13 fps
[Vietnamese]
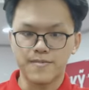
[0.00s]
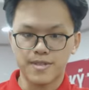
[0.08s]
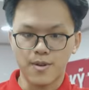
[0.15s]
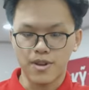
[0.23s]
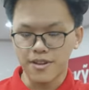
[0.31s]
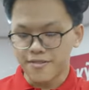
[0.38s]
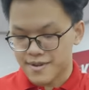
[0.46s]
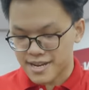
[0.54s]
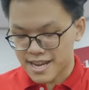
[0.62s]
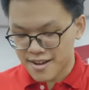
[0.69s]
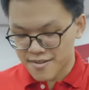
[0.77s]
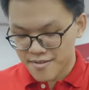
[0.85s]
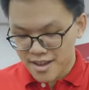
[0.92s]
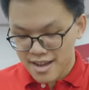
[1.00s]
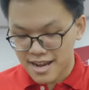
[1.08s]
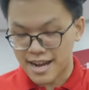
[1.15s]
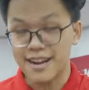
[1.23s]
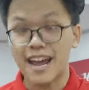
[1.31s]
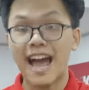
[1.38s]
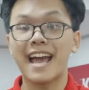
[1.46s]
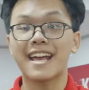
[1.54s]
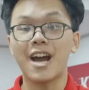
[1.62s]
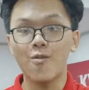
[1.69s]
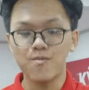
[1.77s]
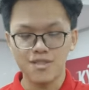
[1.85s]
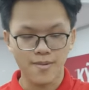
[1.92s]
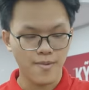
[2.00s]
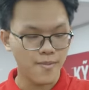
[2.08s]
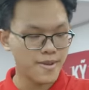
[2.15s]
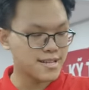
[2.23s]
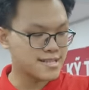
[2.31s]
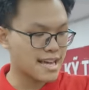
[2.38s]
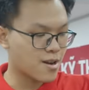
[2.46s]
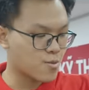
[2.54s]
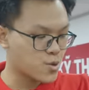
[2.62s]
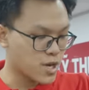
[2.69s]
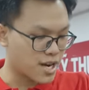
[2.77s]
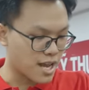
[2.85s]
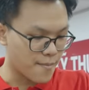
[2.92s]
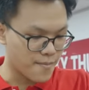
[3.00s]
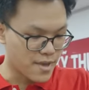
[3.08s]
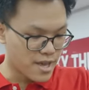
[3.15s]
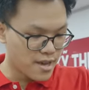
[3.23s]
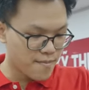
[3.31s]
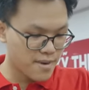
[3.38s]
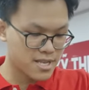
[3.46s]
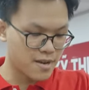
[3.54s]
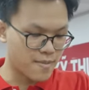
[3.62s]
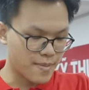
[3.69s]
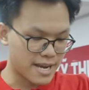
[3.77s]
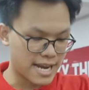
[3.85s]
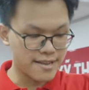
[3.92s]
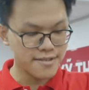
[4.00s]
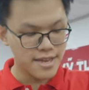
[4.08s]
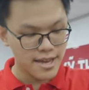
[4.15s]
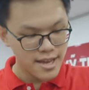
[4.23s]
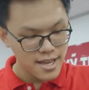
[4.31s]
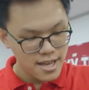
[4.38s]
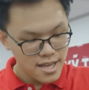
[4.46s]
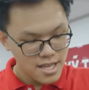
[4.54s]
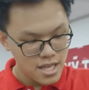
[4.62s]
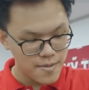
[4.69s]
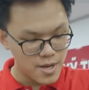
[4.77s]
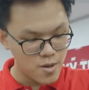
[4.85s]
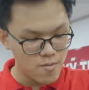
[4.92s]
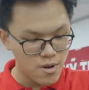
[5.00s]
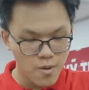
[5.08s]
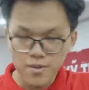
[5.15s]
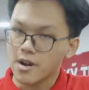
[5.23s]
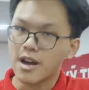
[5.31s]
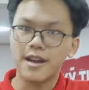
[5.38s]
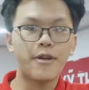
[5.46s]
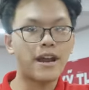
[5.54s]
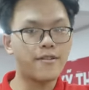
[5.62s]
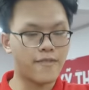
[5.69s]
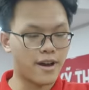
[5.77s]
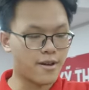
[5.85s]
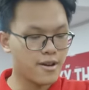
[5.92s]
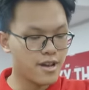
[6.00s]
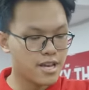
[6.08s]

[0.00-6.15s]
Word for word: Sau khi mà mình đang gắn được 2 cái ốc thì mình mới nhận ra câu chuyện là bây giờ mà mình gắn như thế thì mình cũng không thể nào gắn rát được vào,